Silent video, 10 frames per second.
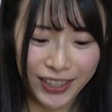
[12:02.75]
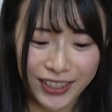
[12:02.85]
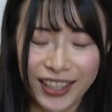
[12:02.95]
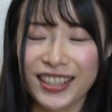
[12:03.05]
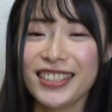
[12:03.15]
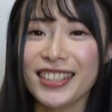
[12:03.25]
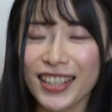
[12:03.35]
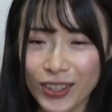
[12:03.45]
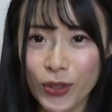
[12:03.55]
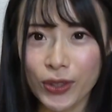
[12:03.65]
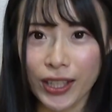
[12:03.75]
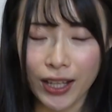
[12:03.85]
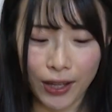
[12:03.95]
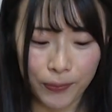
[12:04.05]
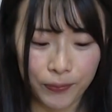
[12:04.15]
なんか1位だと、なん
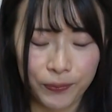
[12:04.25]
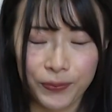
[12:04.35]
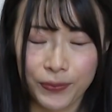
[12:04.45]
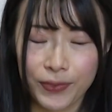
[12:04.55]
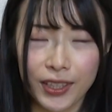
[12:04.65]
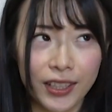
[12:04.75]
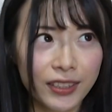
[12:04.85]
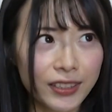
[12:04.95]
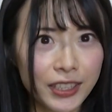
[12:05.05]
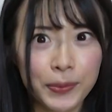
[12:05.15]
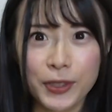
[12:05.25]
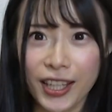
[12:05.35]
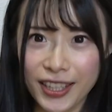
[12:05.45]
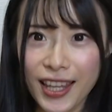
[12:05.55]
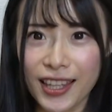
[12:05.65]
か、渋
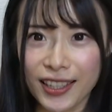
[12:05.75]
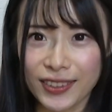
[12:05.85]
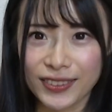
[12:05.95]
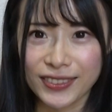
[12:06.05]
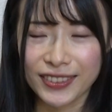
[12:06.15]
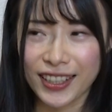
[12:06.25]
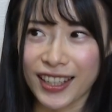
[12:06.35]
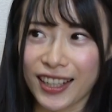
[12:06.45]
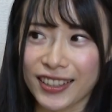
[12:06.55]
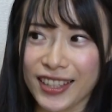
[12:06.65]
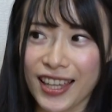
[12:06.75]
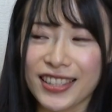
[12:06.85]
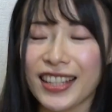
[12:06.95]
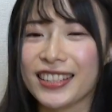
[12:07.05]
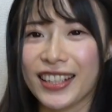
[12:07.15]
谷で、なんか、掲
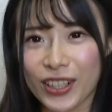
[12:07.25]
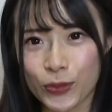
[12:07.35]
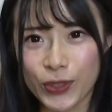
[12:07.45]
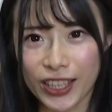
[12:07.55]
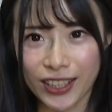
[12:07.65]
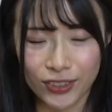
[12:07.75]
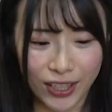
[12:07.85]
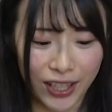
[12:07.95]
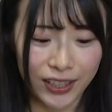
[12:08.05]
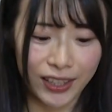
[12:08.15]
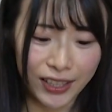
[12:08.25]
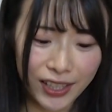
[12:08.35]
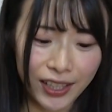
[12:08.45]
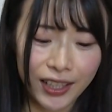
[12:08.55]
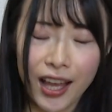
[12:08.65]
載されるみたいなとかがあったり、
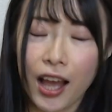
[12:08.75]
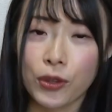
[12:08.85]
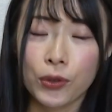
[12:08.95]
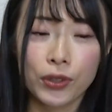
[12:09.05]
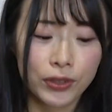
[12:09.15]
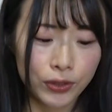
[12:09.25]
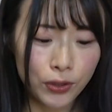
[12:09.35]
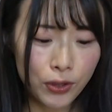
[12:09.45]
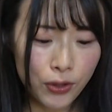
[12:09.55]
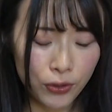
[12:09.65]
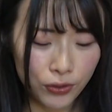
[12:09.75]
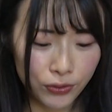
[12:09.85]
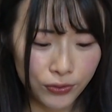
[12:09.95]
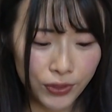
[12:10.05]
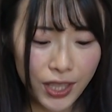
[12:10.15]
あの、この、
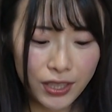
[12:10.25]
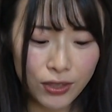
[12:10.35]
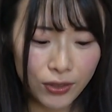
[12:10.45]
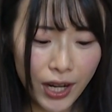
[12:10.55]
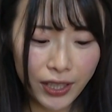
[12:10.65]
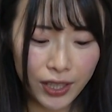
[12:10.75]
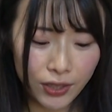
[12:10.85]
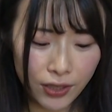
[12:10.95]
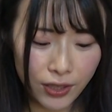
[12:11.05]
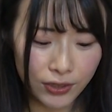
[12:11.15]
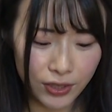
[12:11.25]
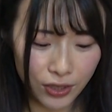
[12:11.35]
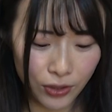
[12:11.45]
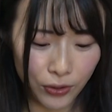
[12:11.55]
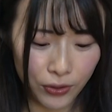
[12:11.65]
私のランキングがあるんです
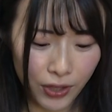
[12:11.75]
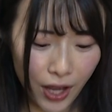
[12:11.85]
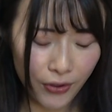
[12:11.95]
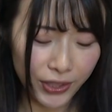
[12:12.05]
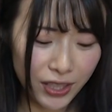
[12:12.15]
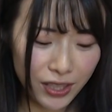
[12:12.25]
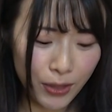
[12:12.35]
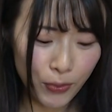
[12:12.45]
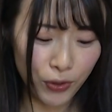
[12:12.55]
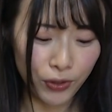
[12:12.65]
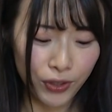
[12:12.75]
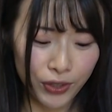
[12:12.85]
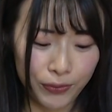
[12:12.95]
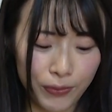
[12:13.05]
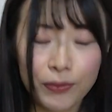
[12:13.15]
けど、あ、私でも、
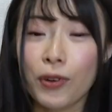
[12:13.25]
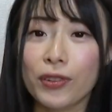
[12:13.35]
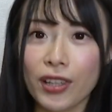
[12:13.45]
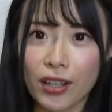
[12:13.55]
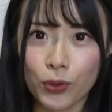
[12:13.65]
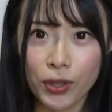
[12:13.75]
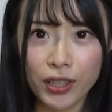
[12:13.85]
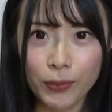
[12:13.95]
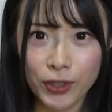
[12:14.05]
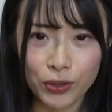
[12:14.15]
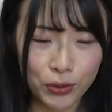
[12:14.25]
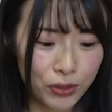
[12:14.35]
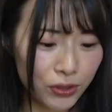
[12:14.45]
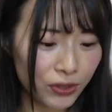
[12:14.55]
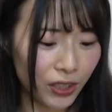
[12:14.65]
もう、なんか、この間まで60
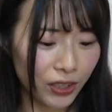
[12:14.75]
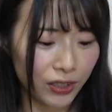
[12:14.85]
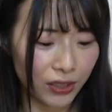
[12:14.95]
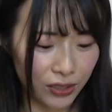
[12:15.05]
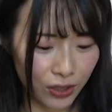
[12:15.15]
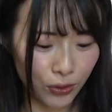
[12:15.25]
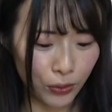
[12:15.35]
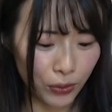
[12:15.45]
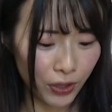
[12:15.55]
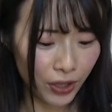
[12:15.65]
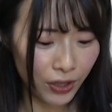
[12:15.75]
位ぐらいだったんですけど、